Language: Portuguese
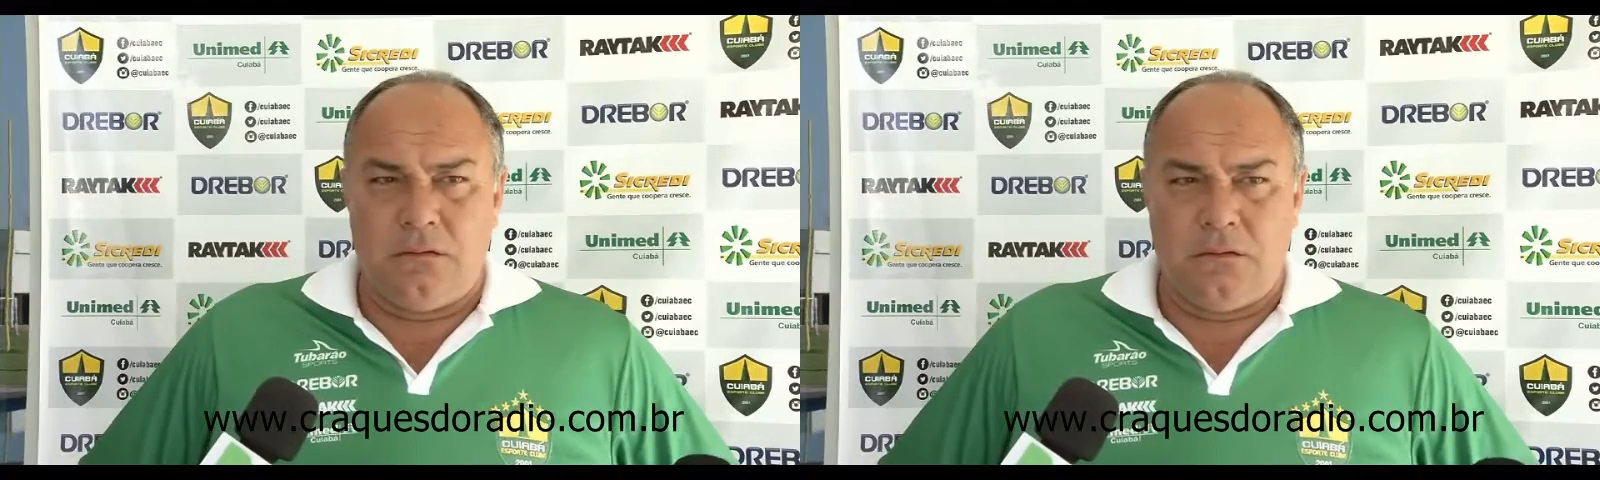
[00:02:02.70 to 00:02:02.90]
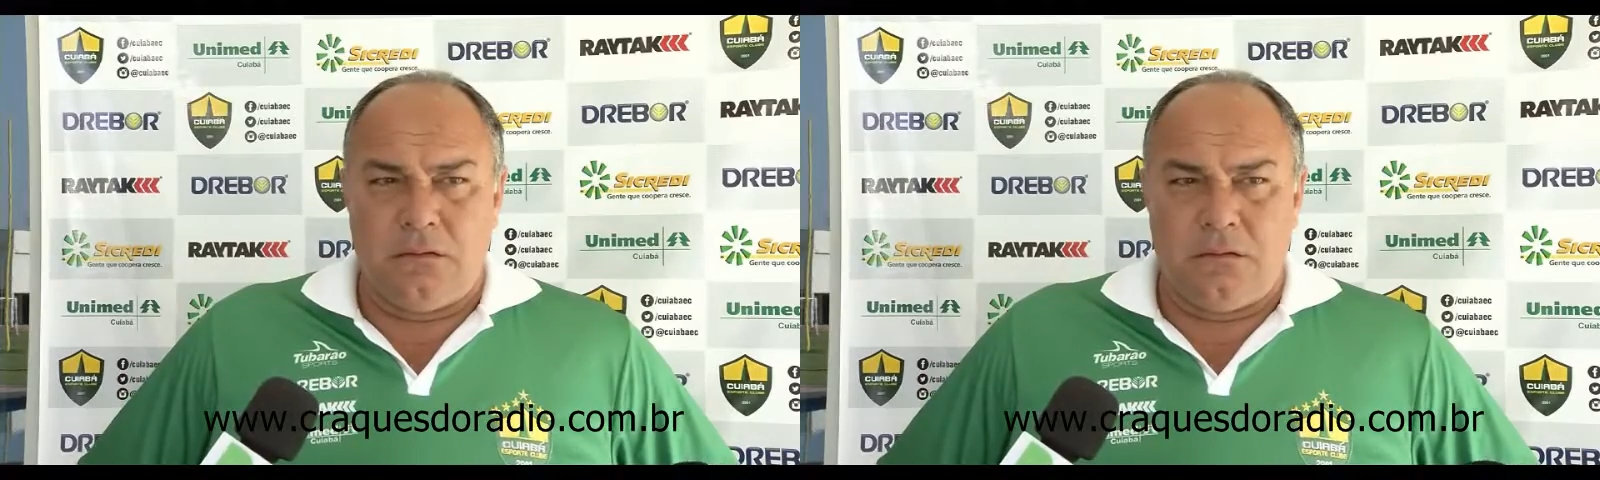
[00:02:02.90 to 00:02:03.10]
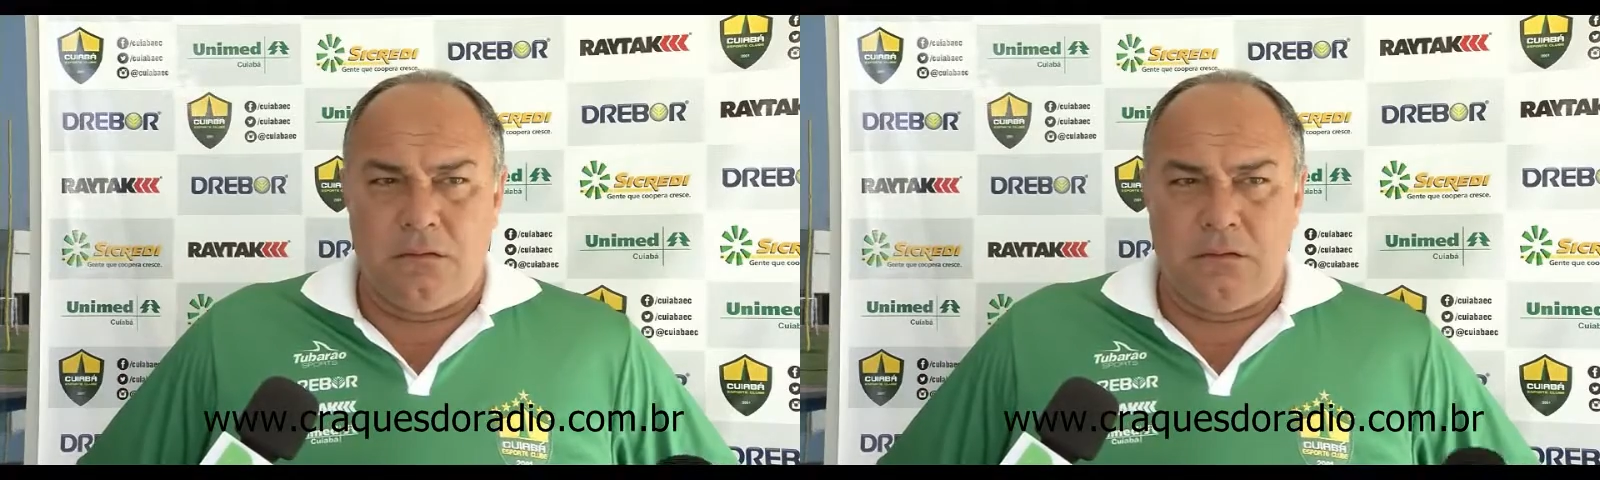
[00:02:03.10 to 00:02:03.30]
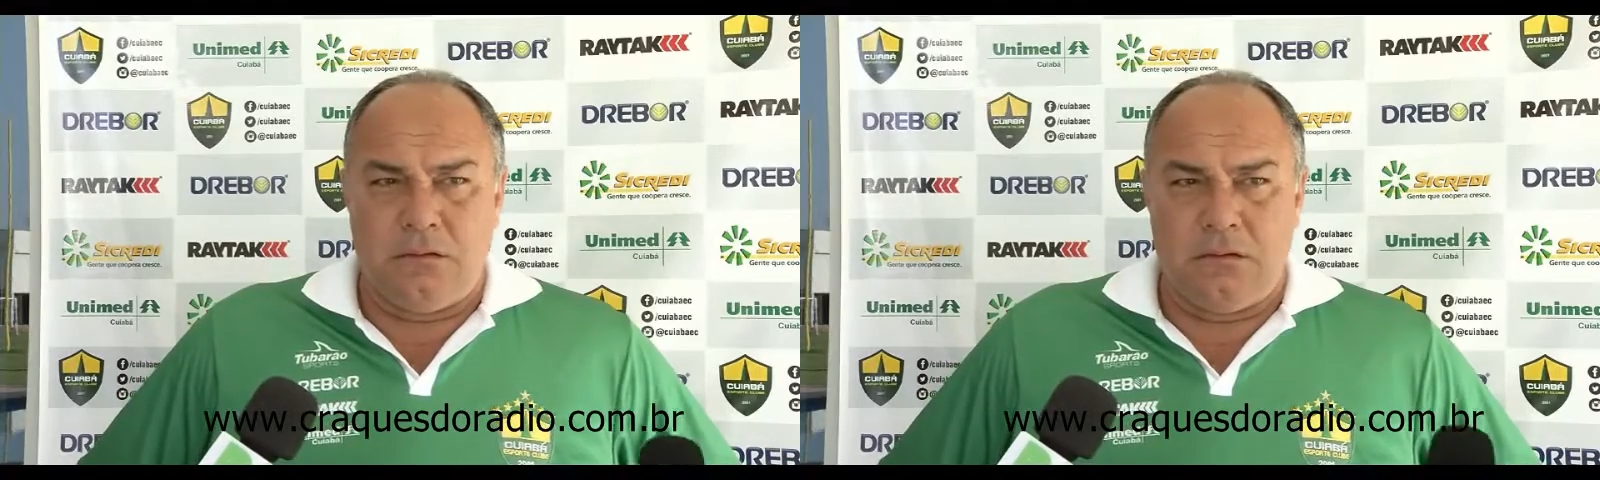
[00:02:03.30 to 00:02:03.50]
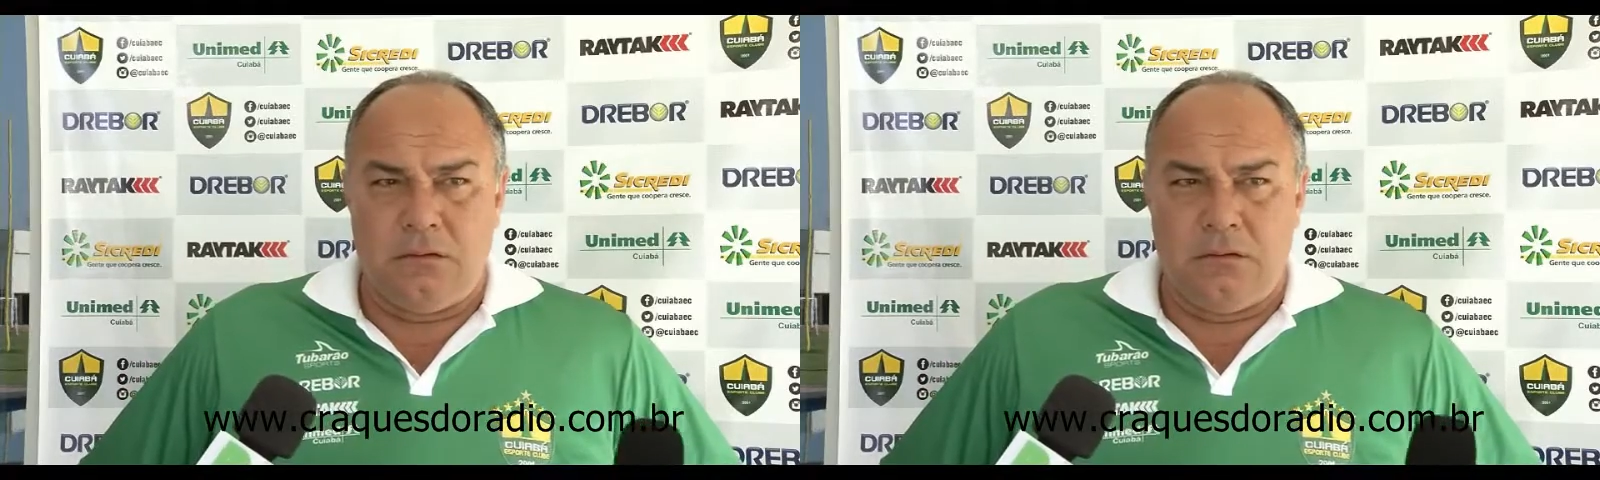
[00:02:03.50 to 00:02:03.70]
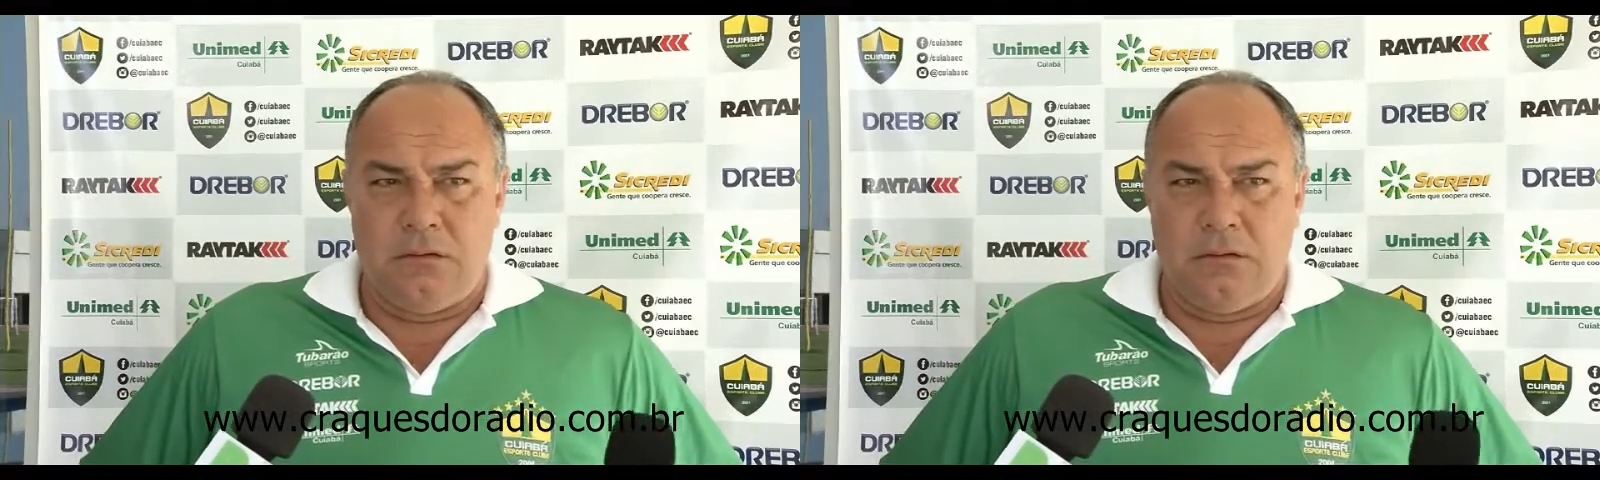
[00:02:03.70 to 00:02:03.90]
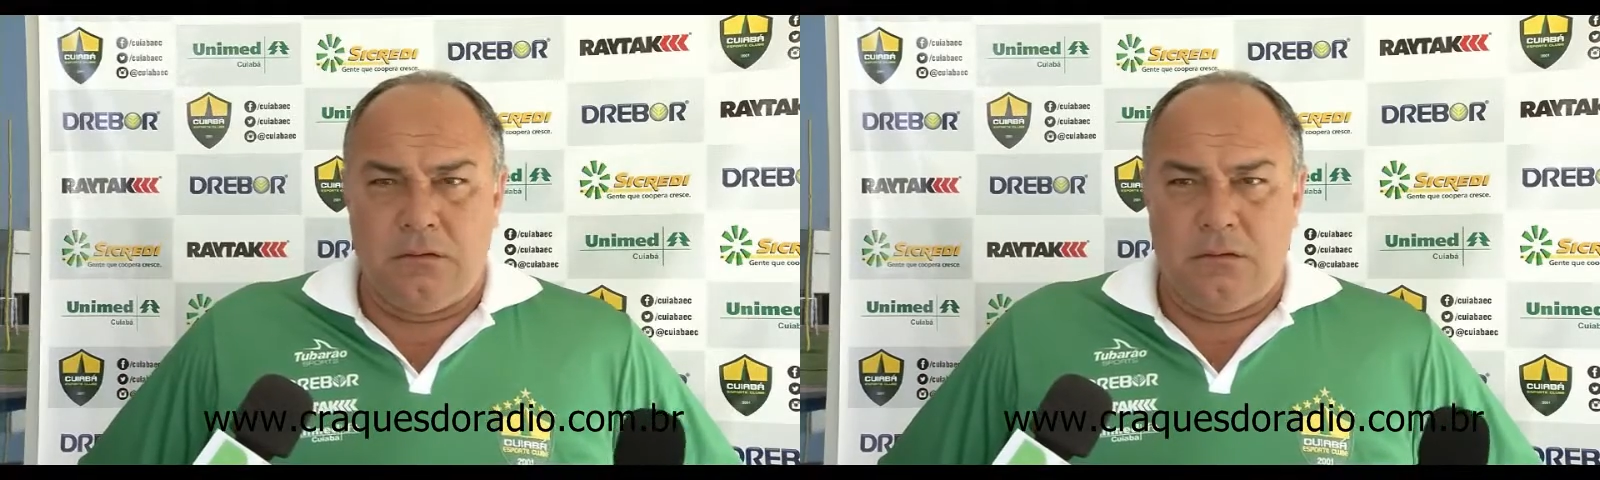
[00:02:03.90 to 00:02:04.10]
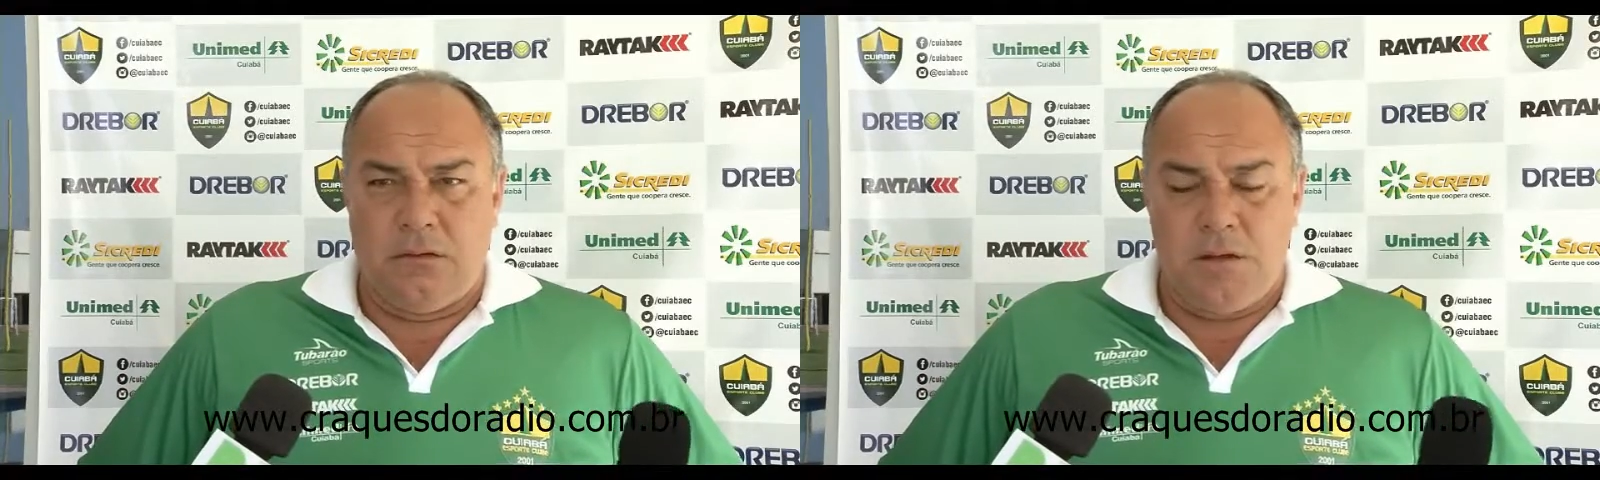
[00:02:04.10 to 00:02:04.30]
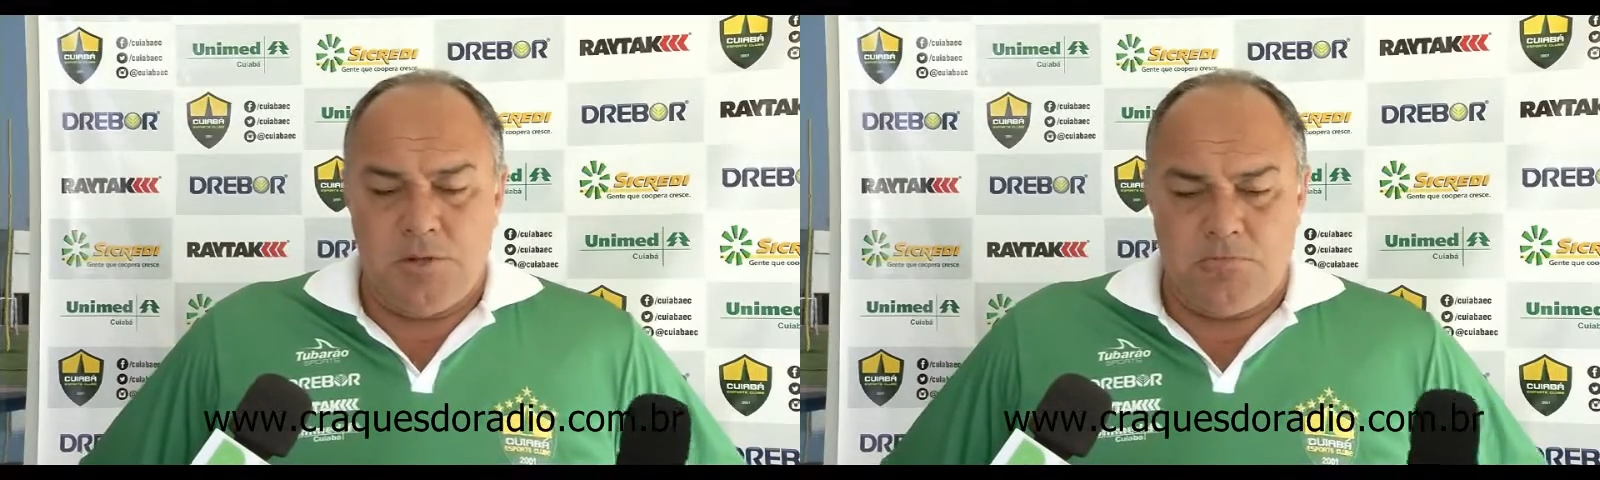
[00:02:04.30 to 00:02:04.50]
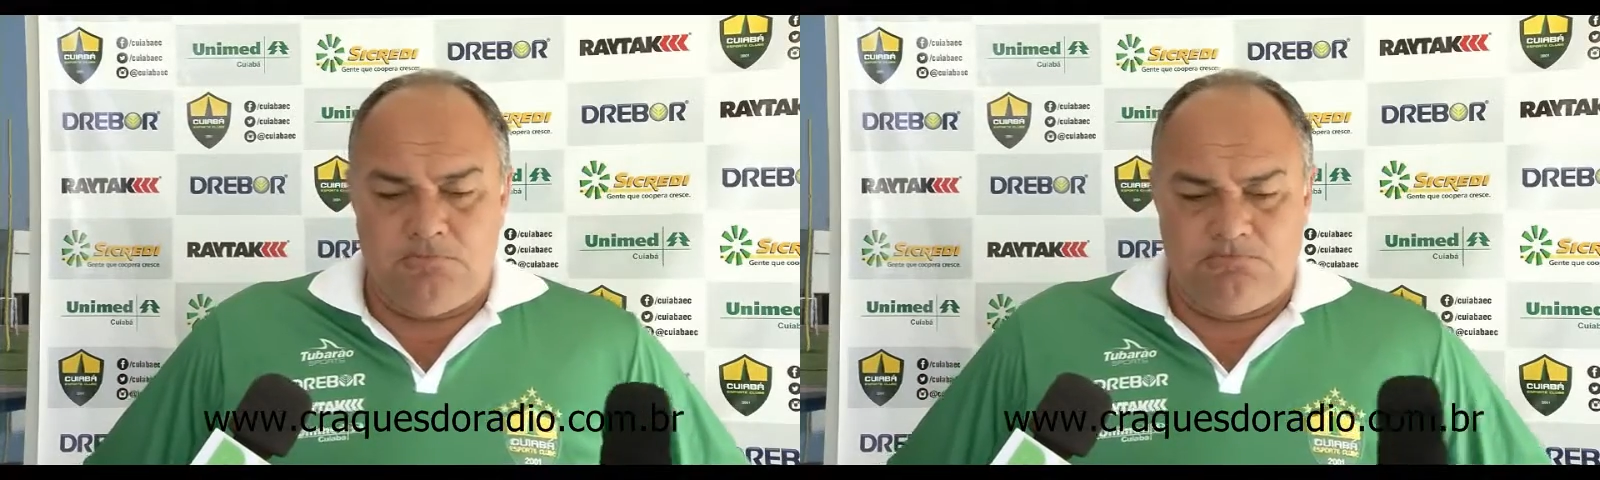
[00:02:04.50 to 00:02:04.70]
plano que vai
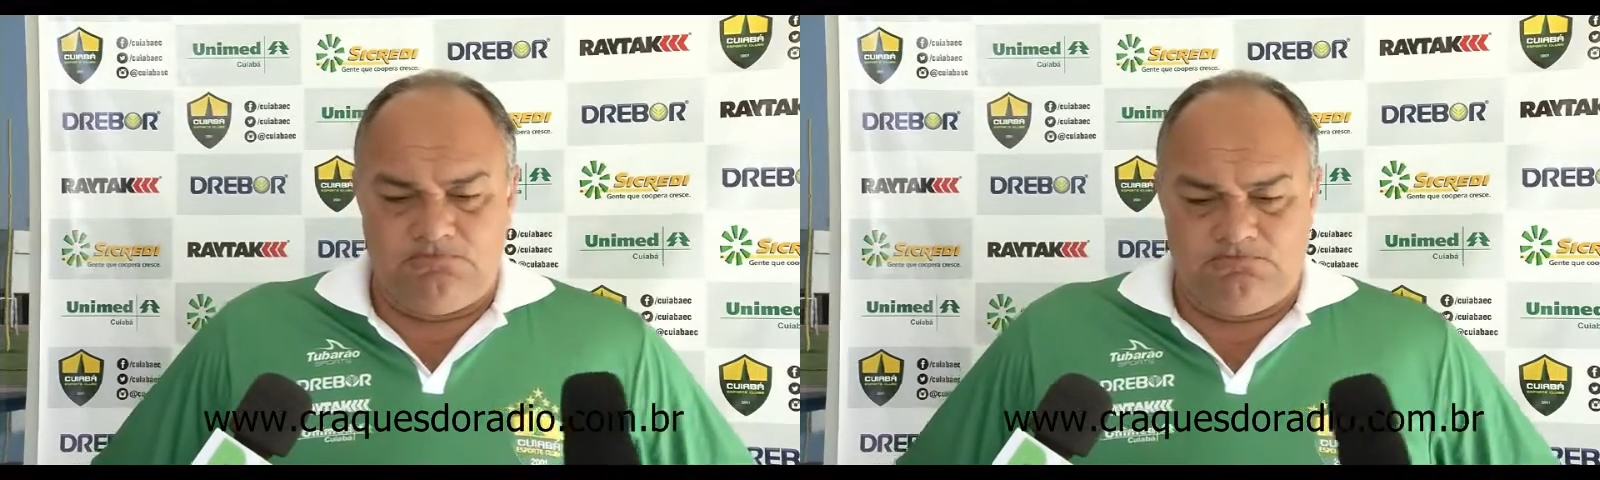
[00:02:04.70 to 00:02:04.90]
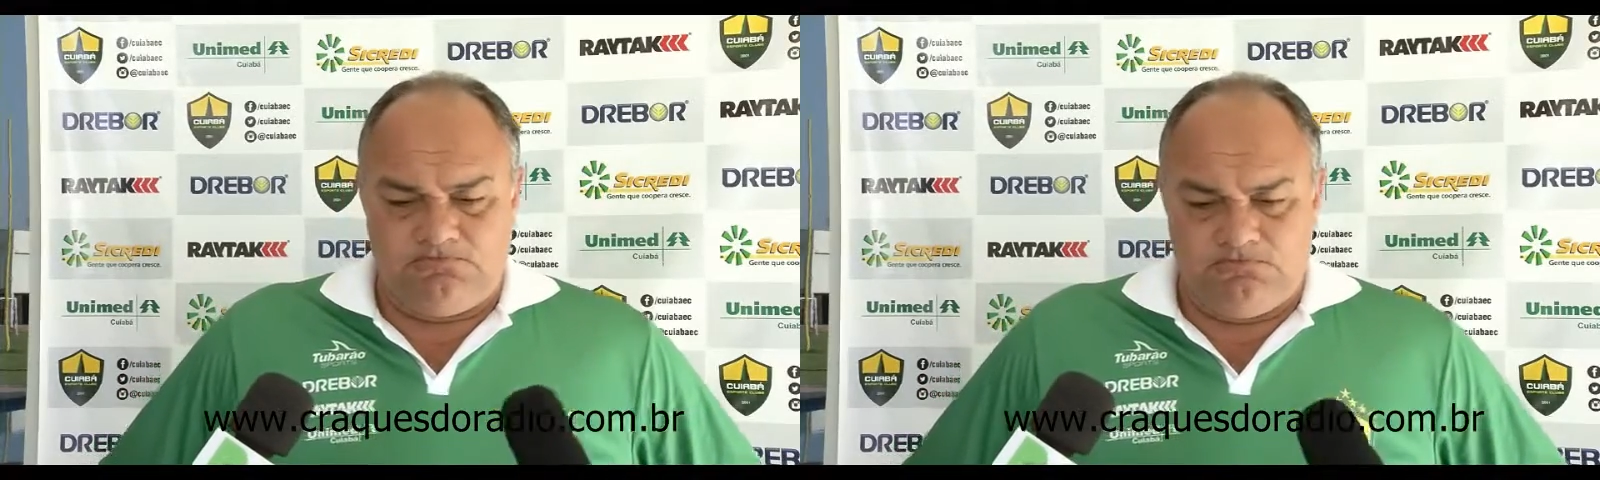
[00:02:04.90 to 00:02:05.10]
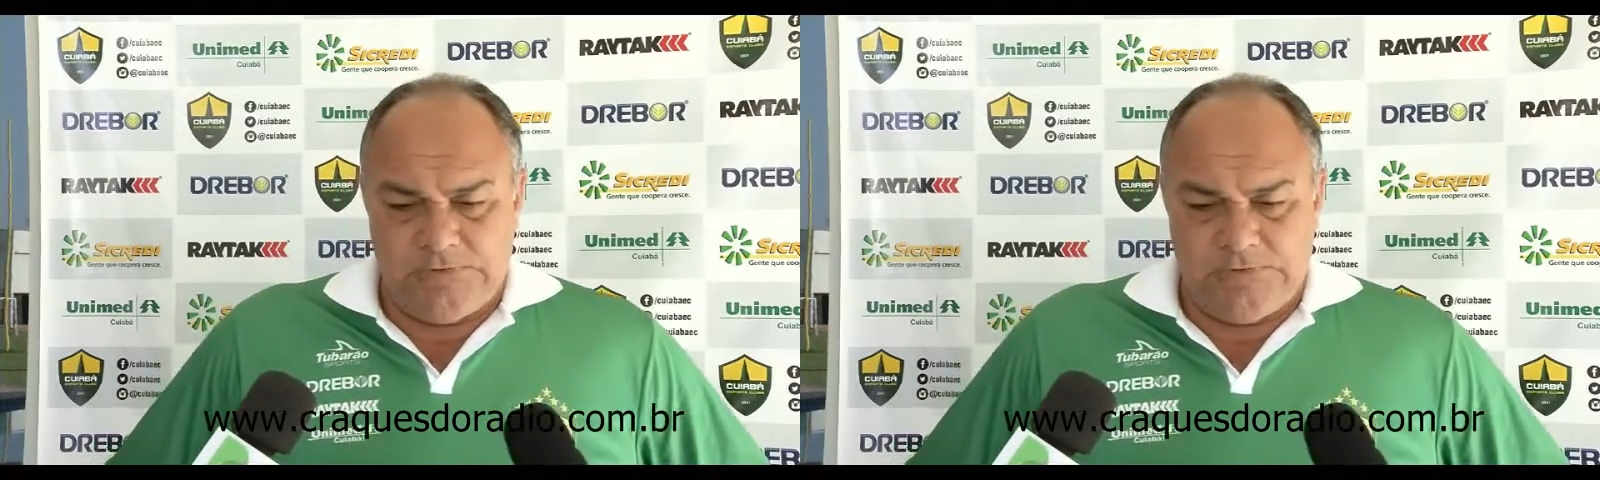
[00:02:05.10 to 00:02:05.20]
dar certo?